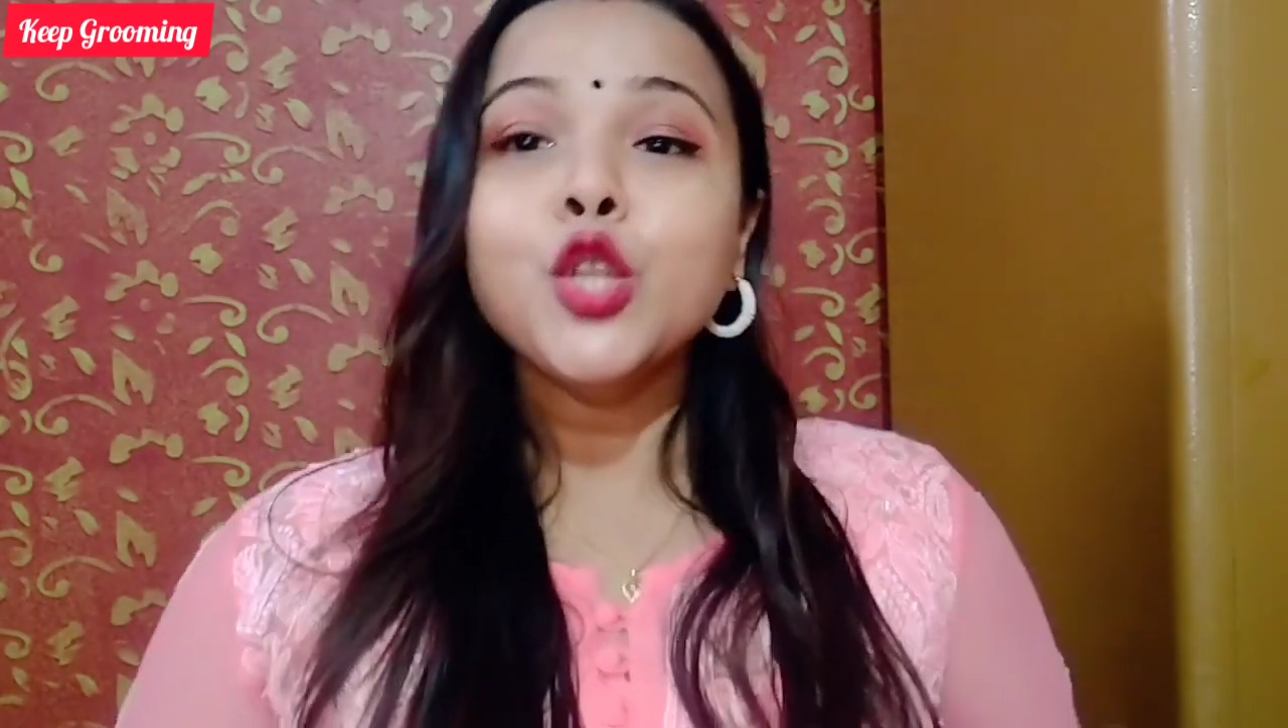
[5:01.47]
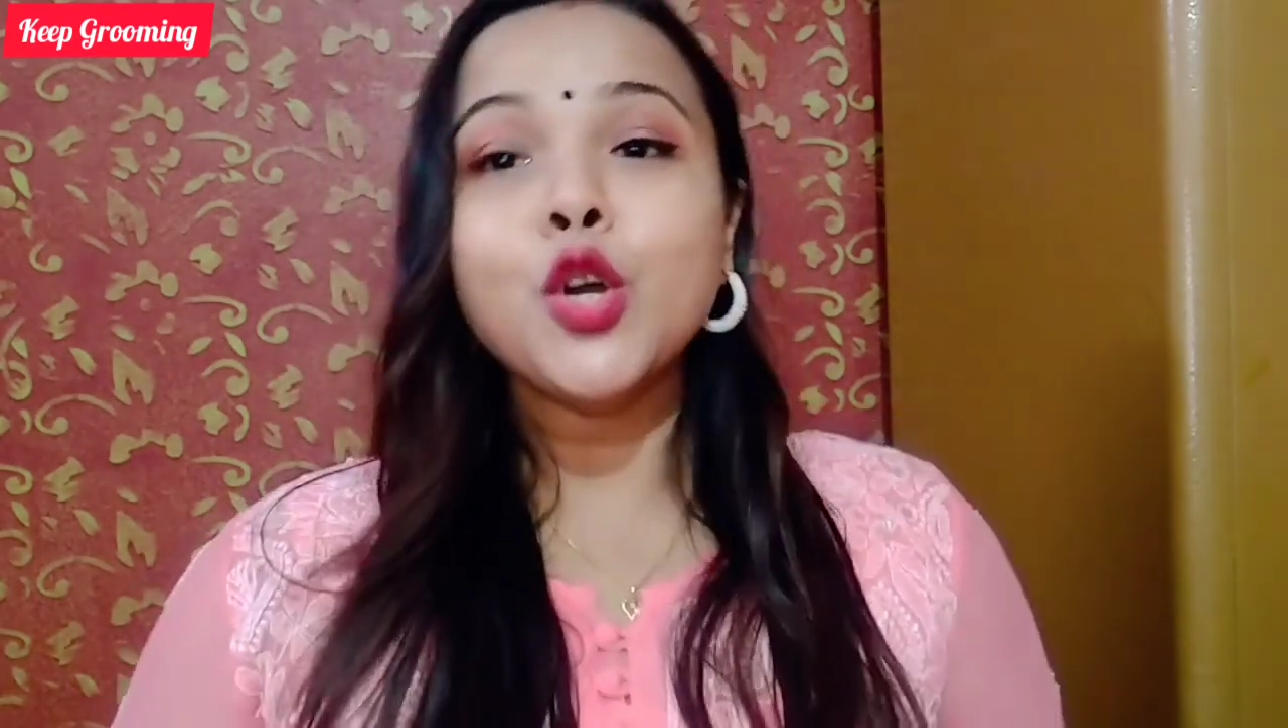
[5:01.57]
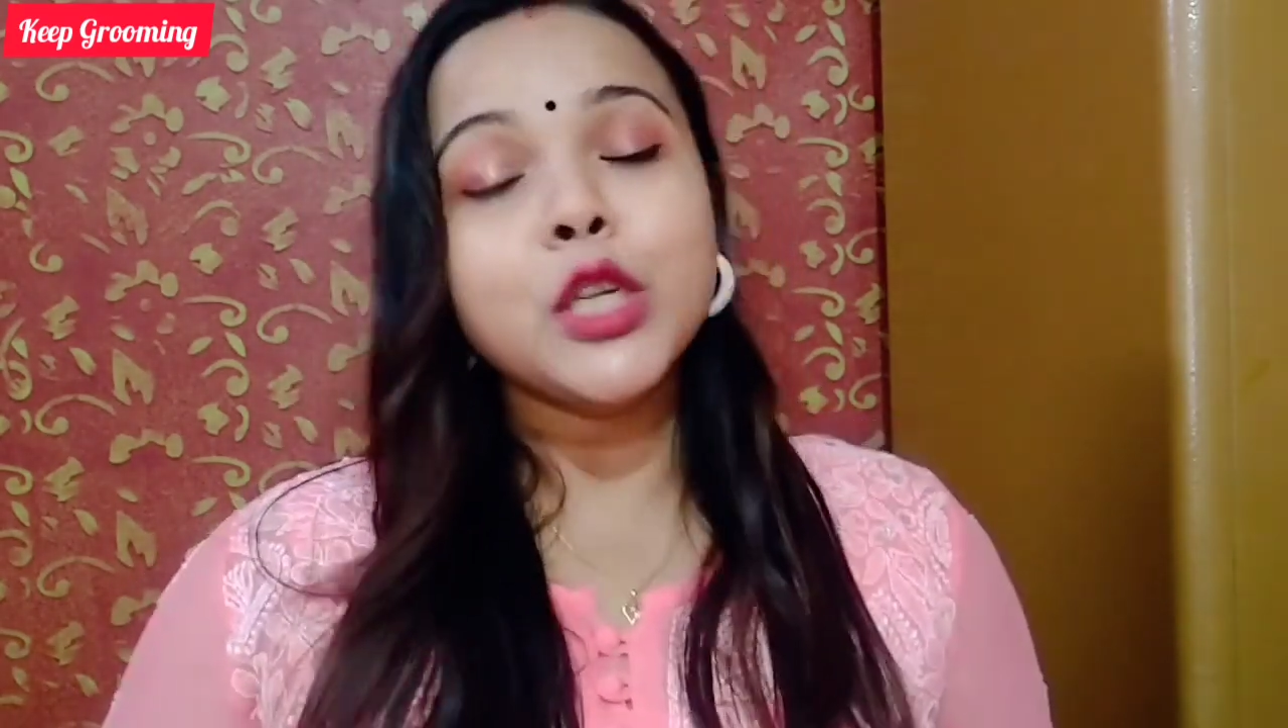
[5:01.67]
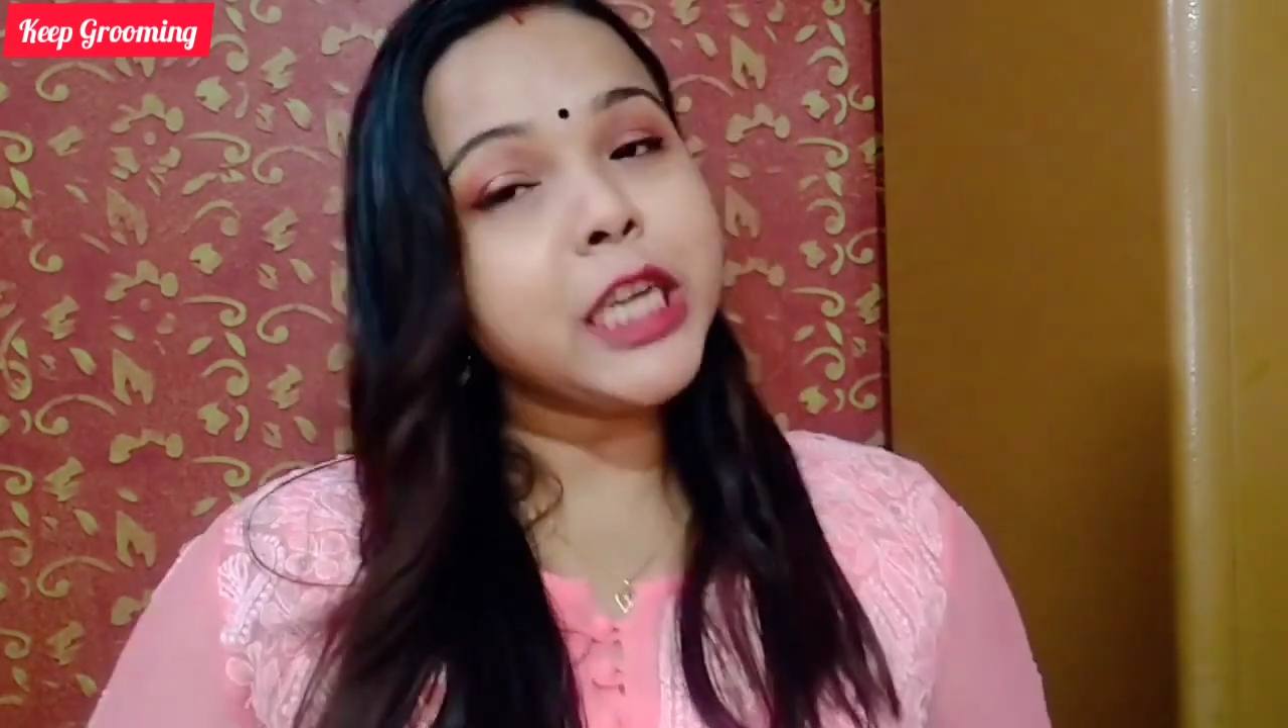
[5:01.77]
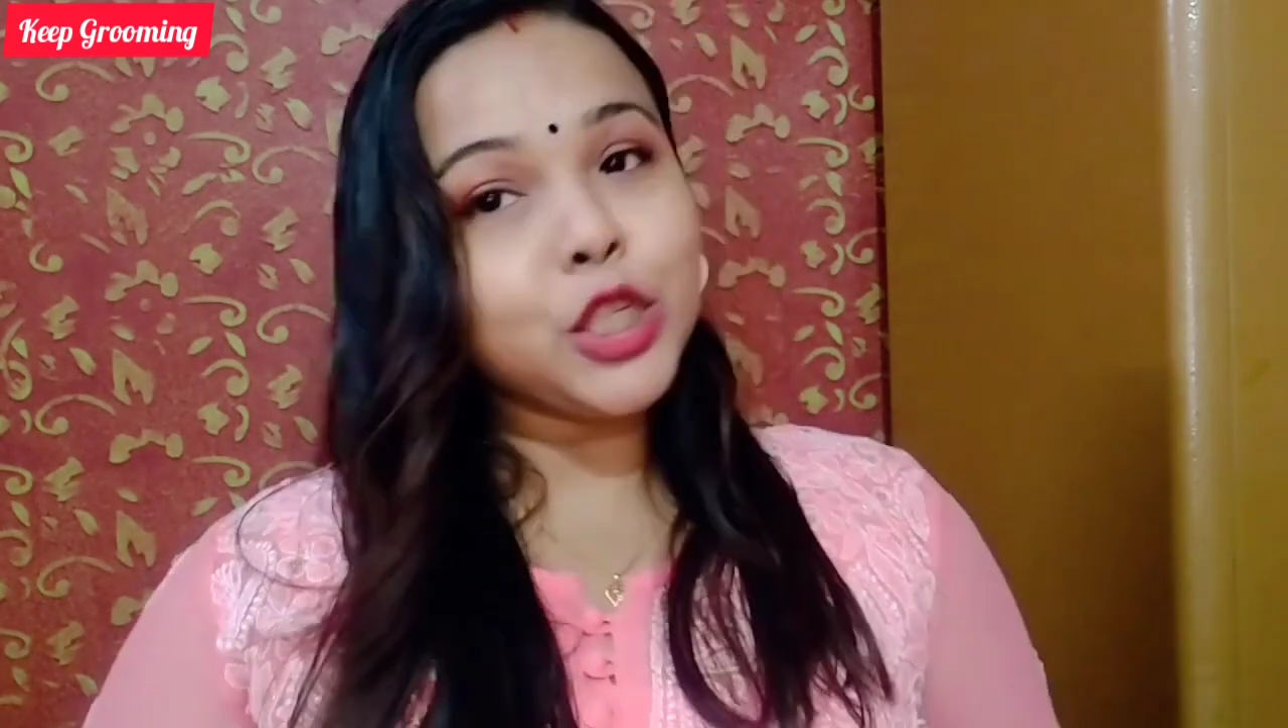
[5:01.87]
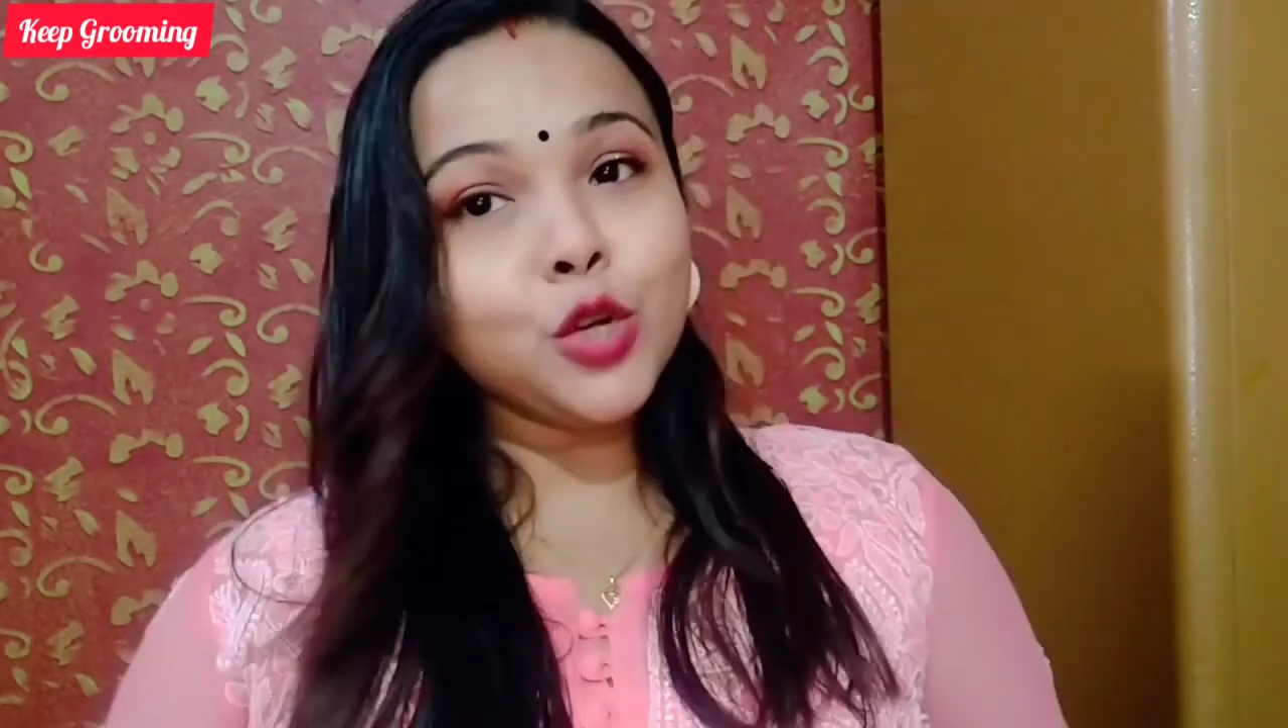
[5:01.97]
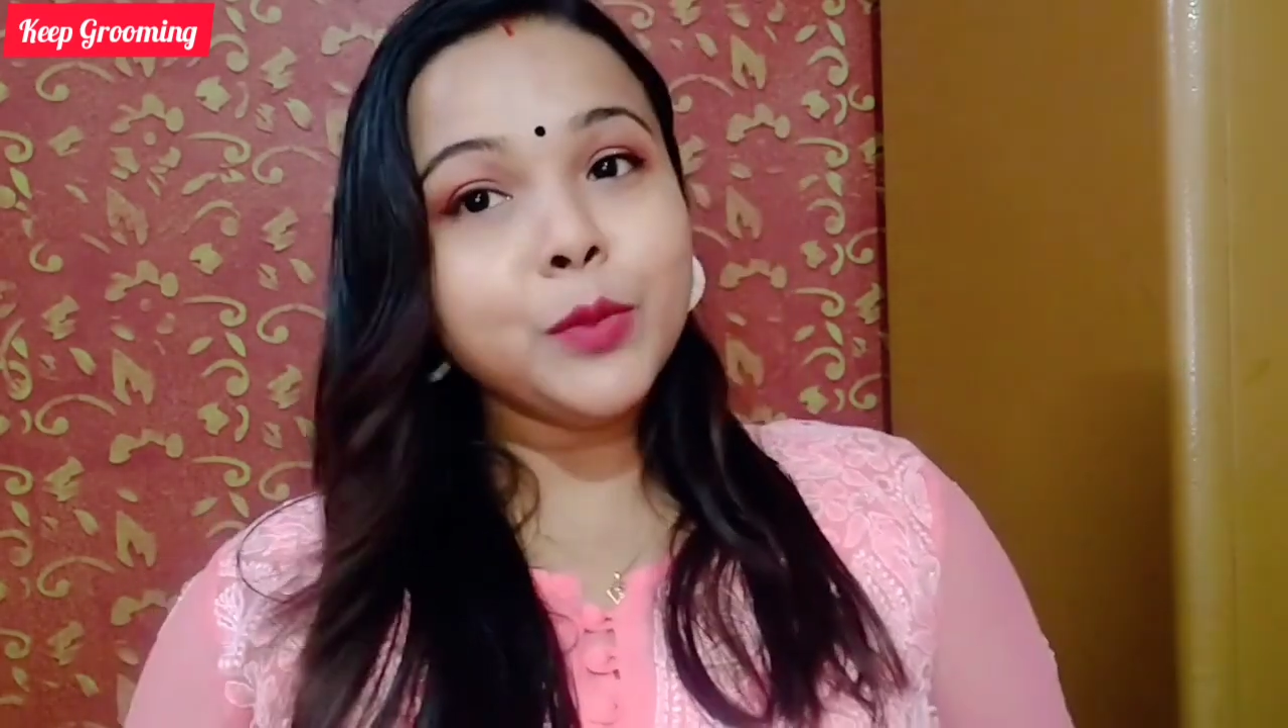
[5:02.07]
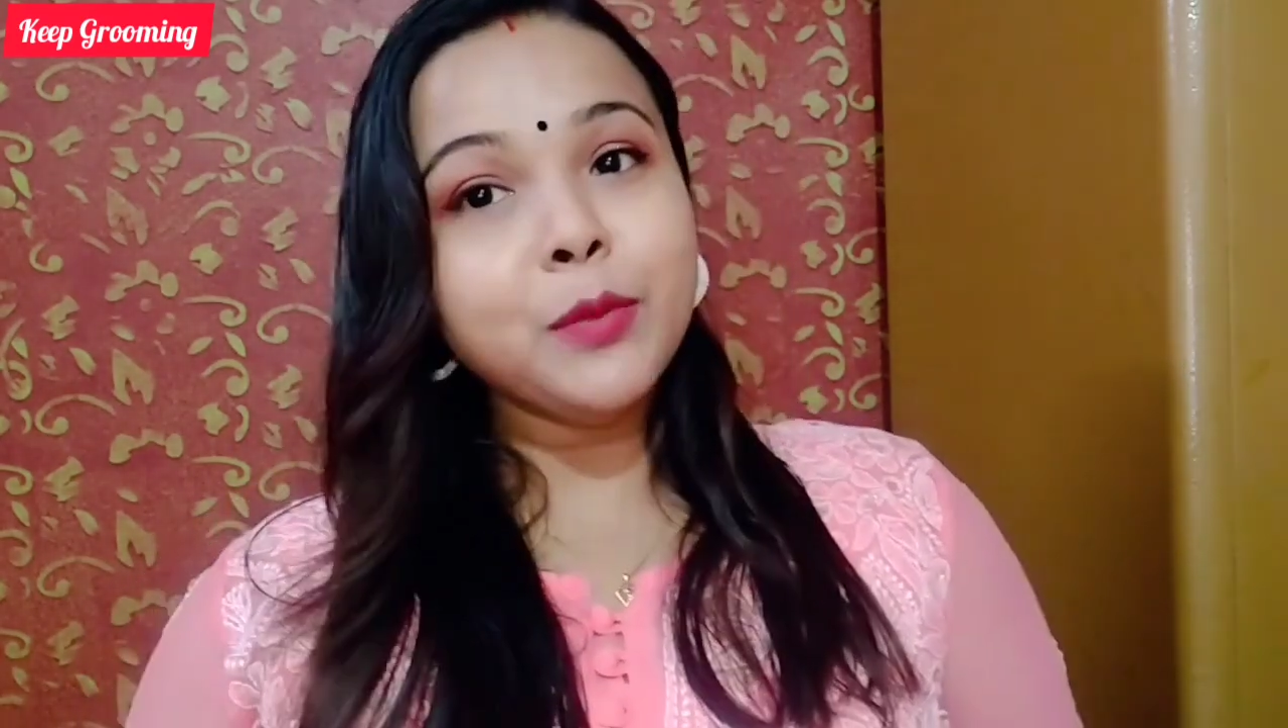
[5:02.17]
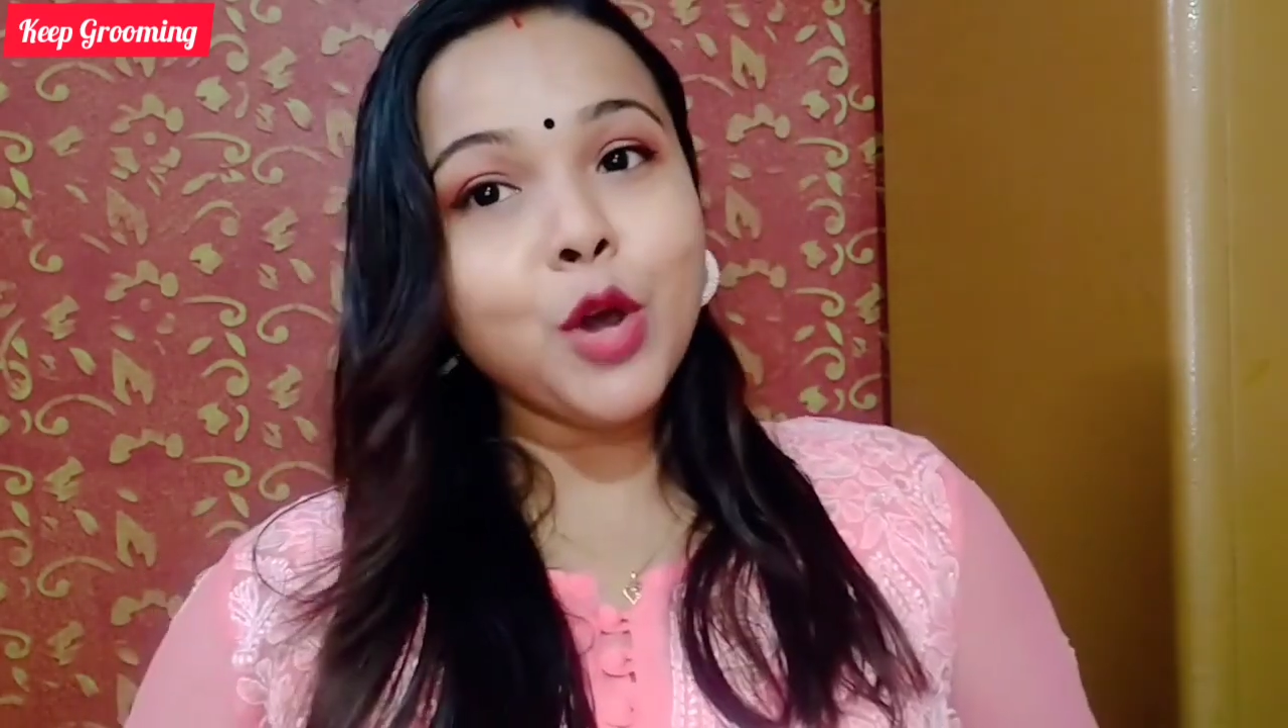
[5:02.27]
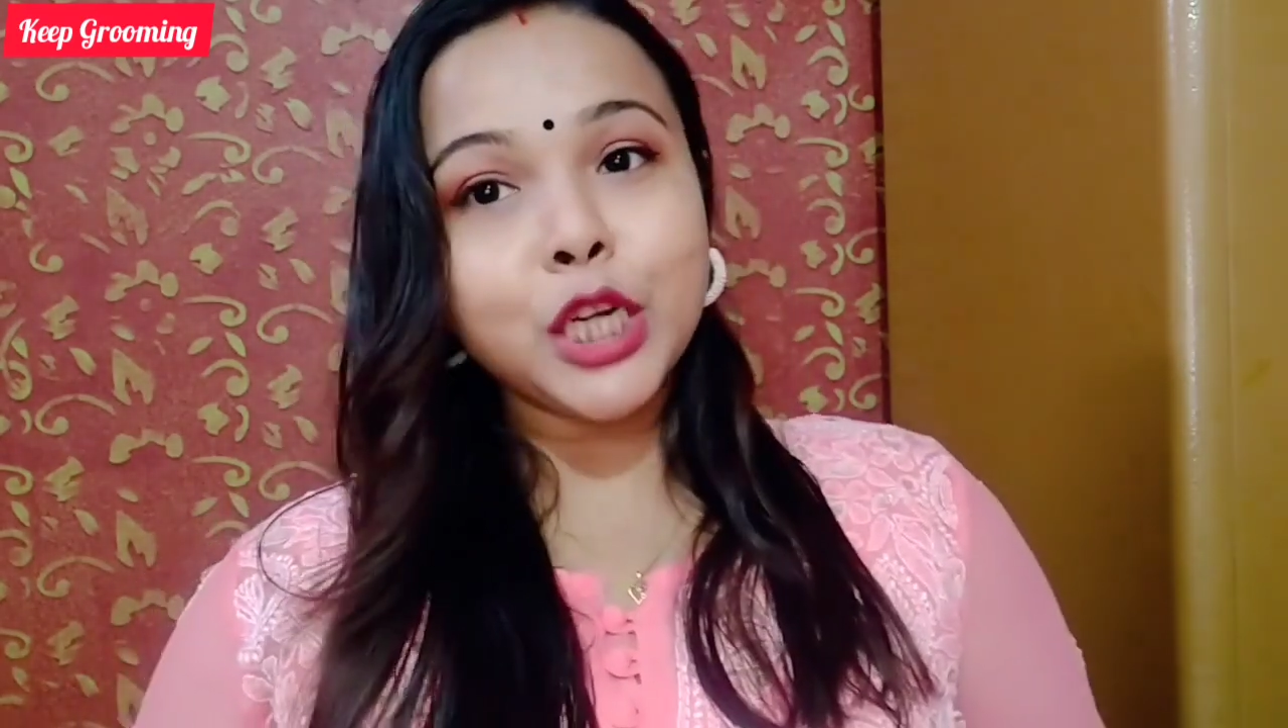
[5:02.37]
তো শেষ অবধি